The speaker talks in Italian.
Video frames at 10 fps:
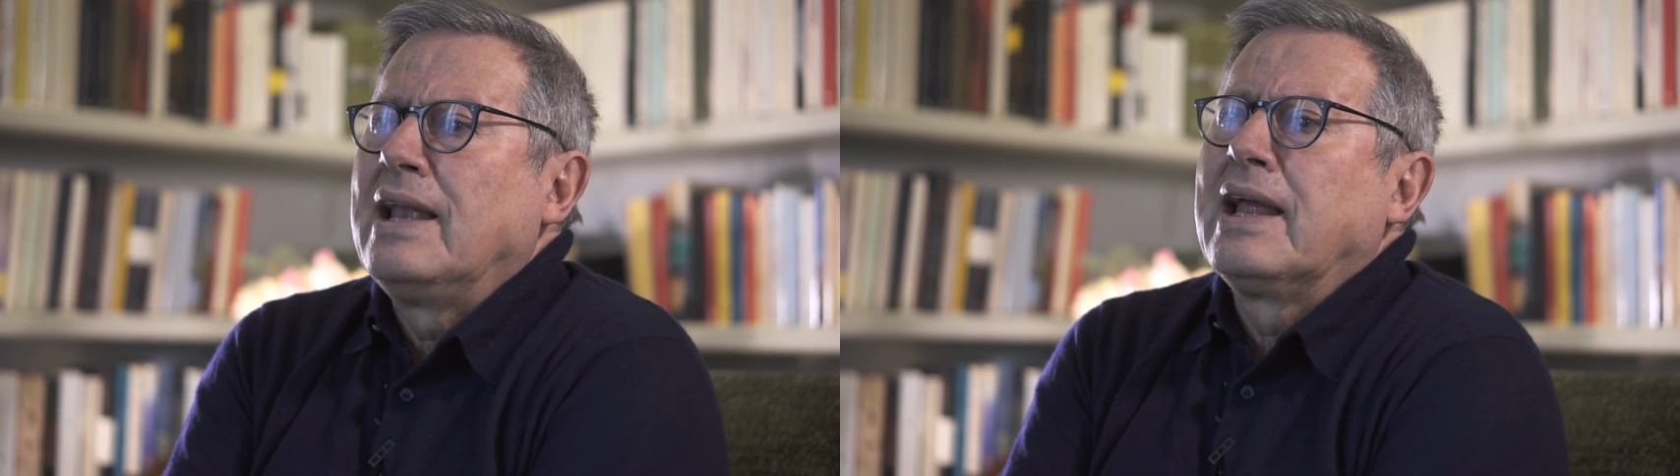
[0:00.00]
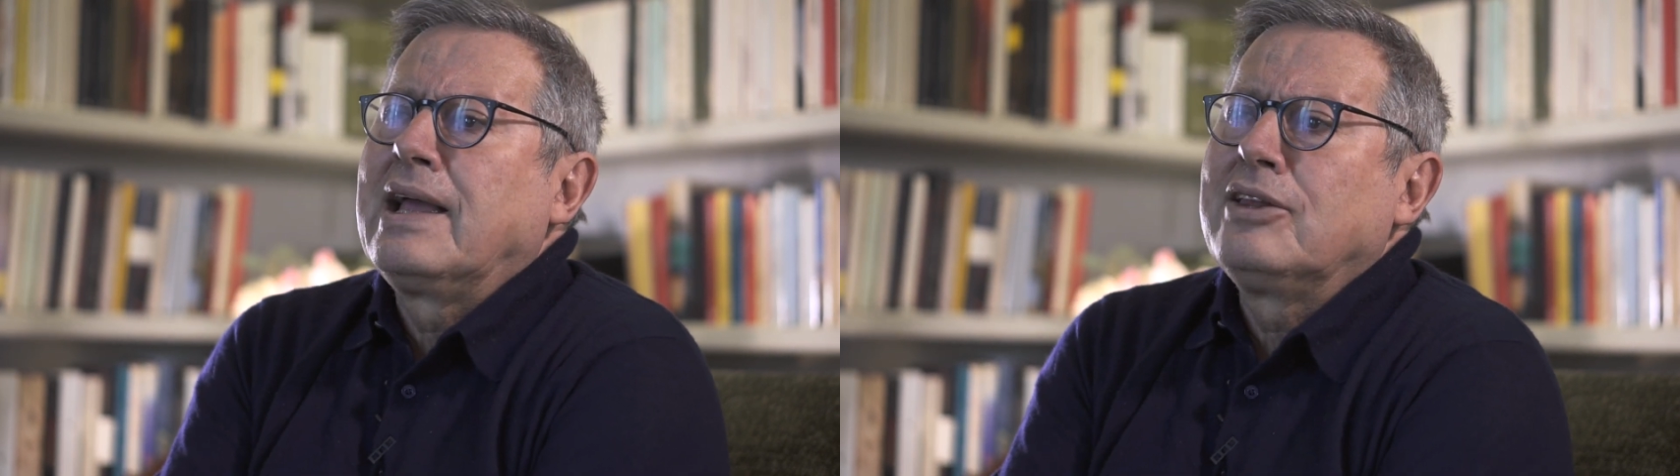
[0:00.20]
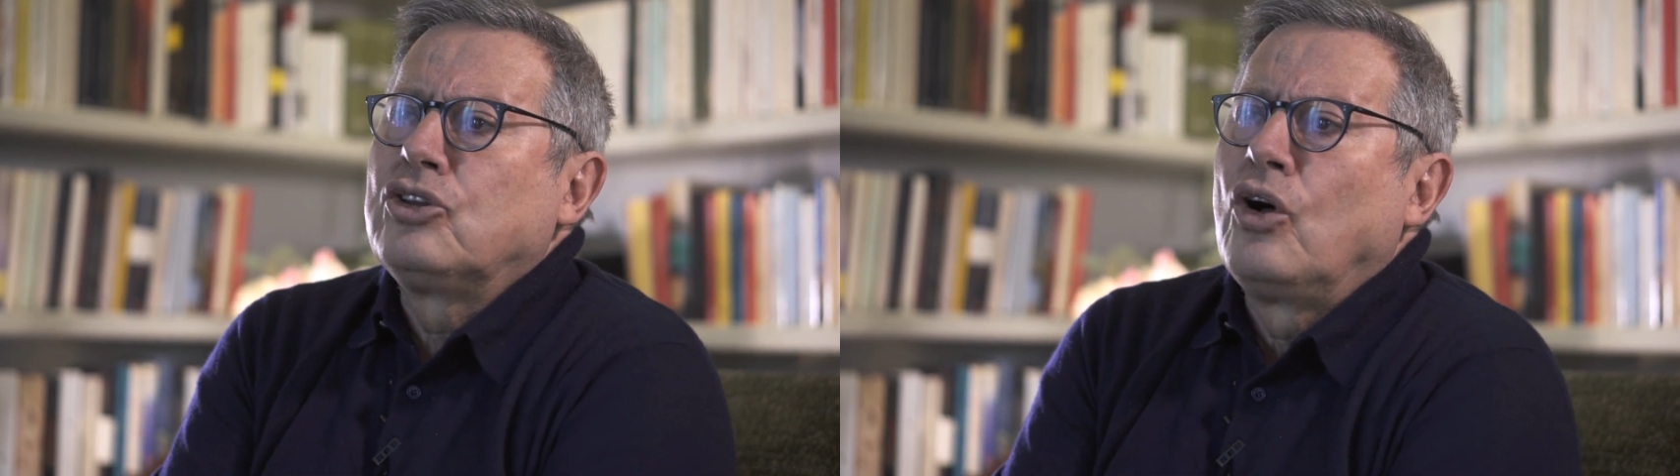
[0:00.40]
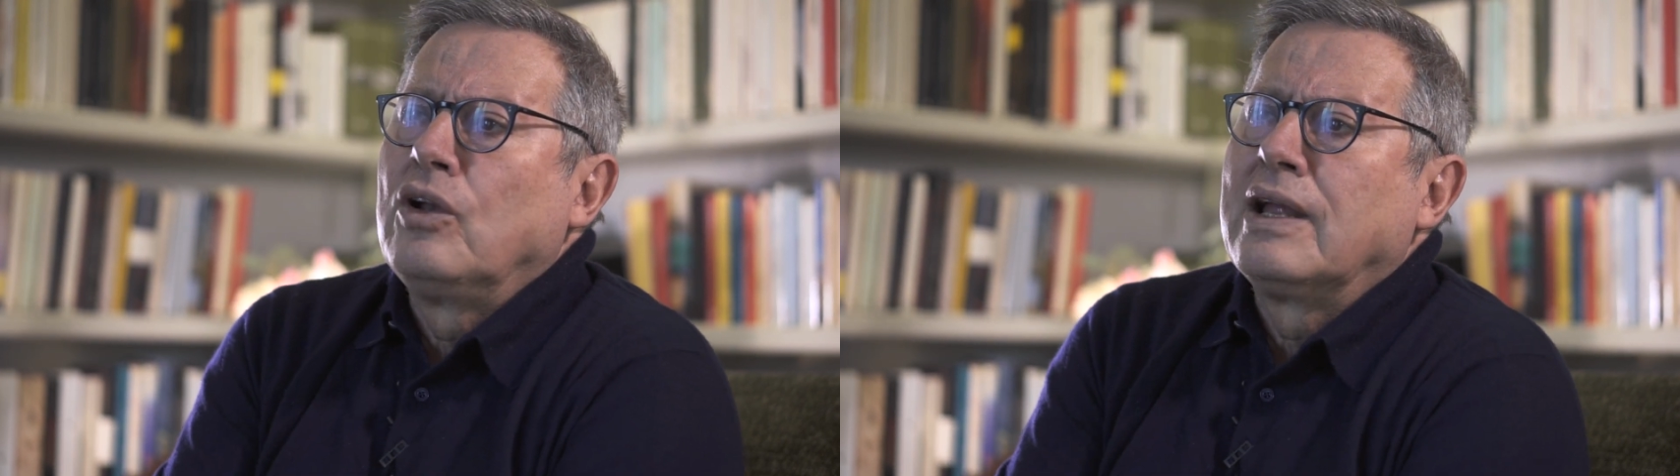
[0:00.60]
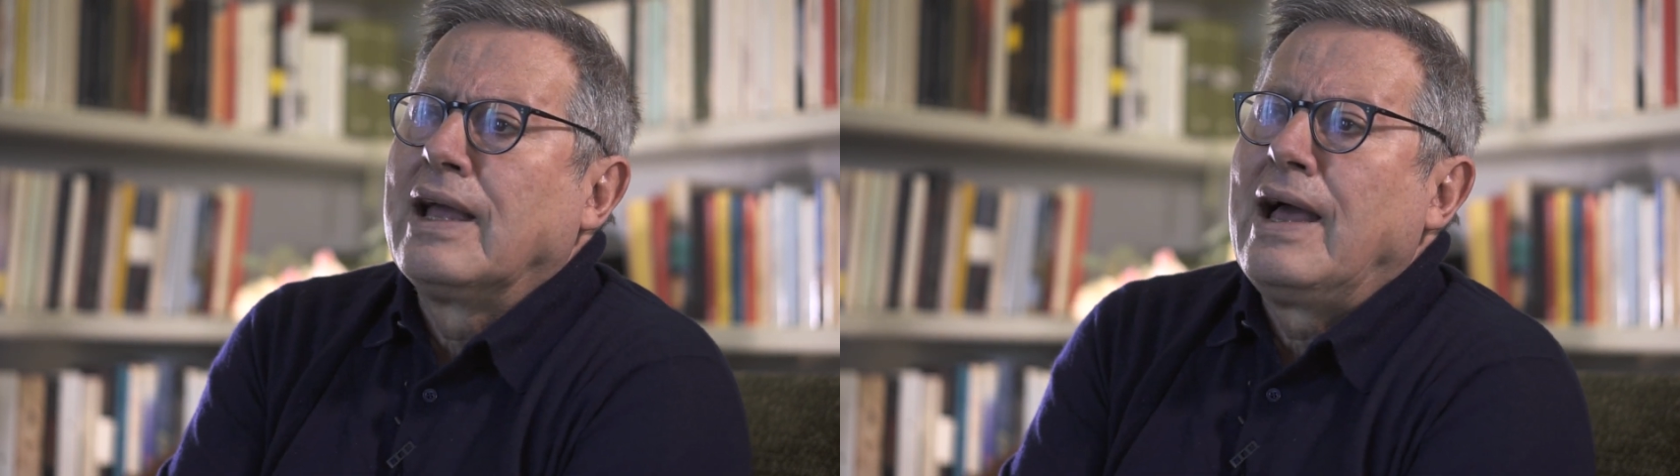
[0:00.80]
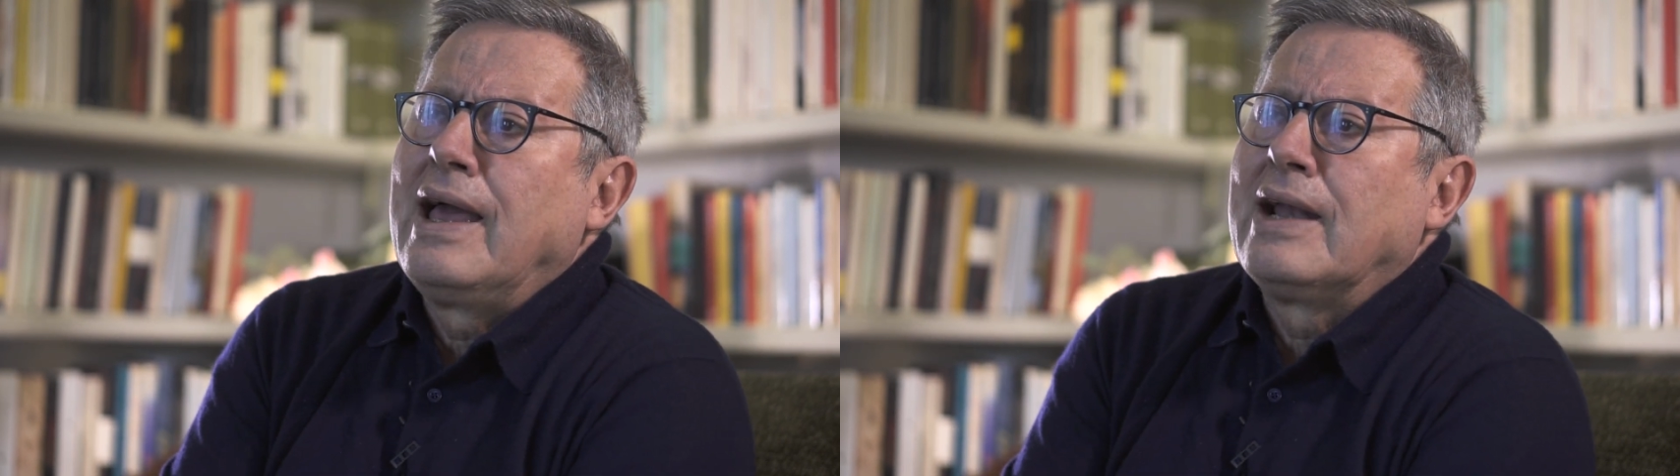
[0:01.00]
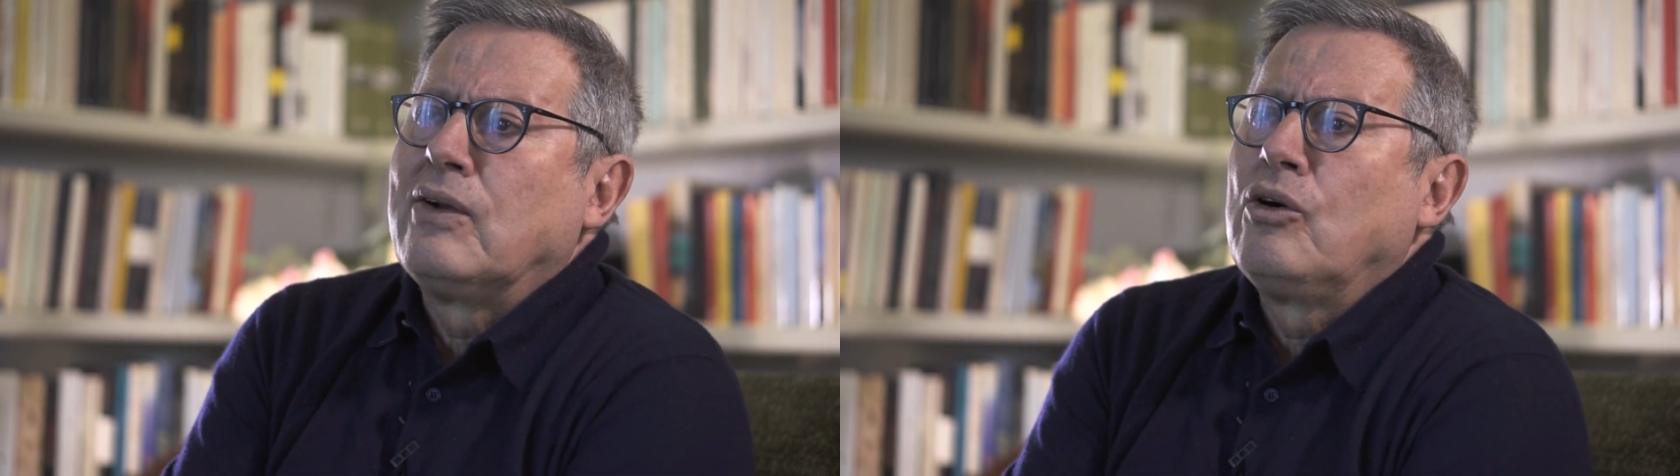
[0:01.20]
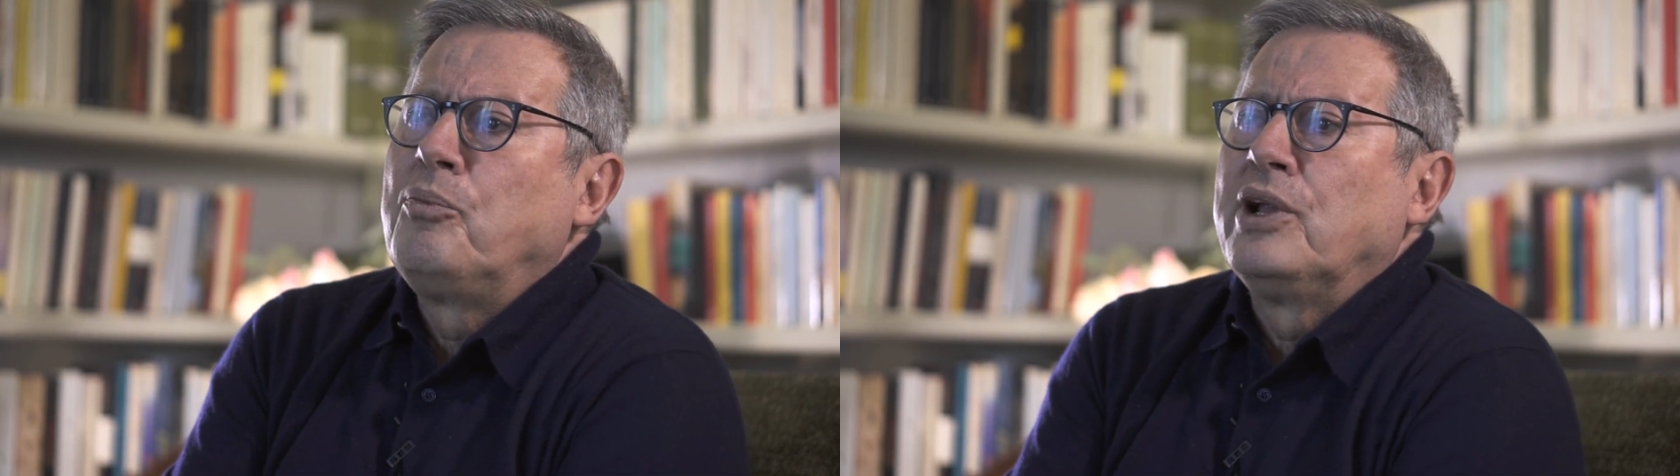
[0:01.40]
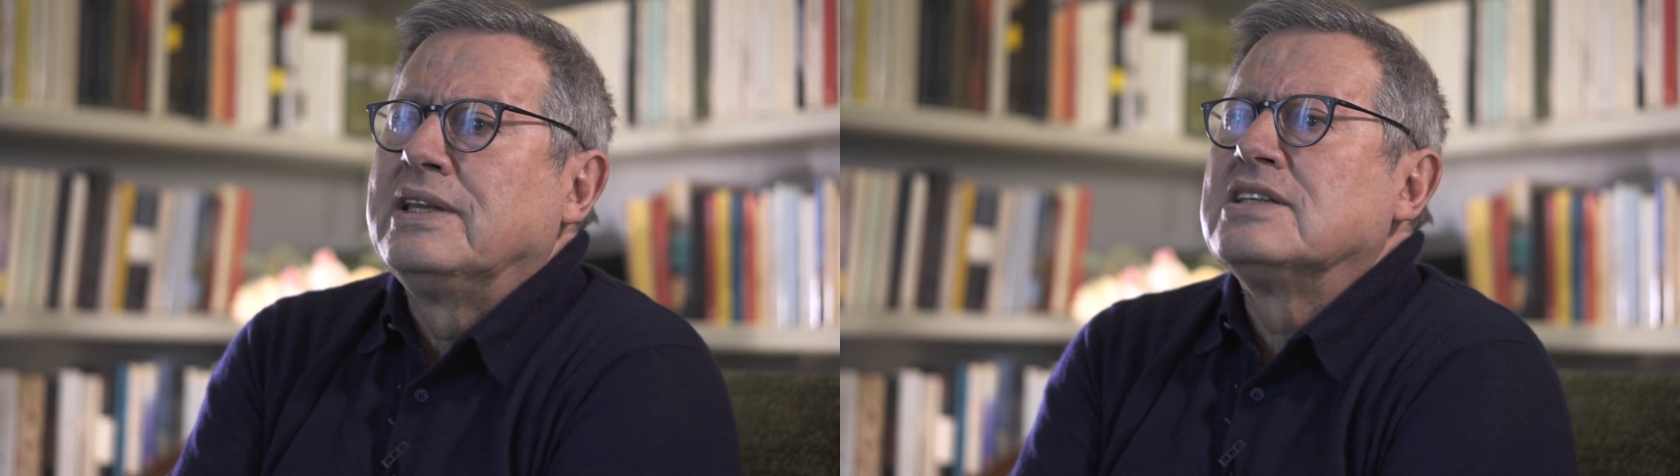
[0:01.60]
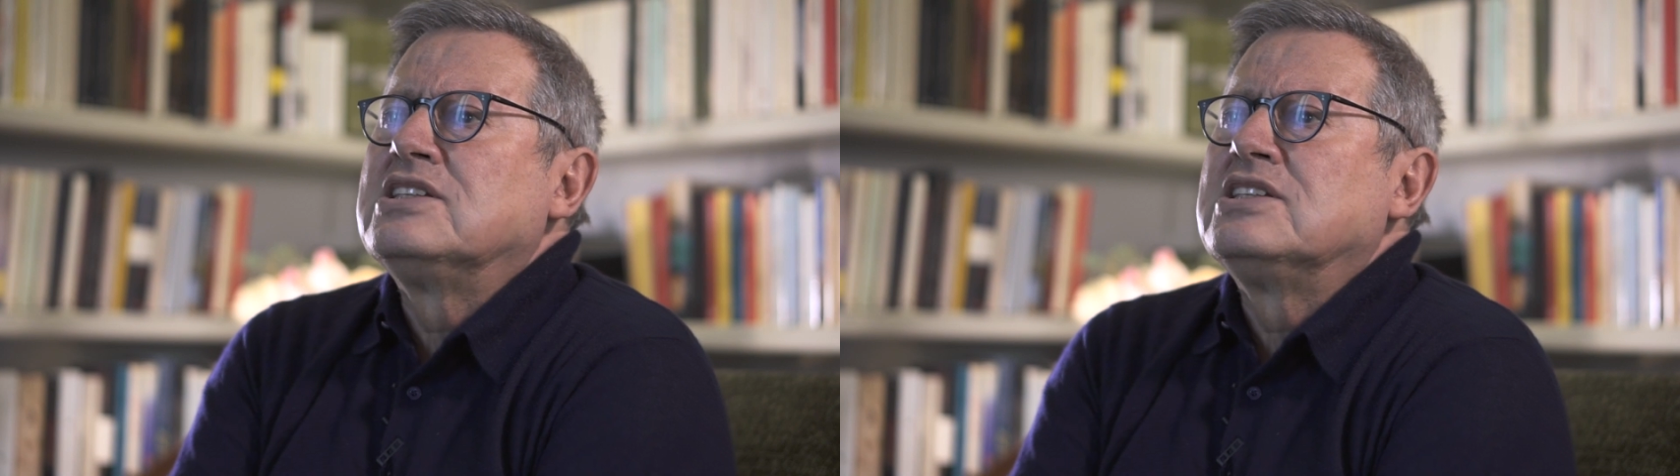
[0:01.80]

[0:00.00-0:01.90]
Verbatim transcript: né cattolica, era una componente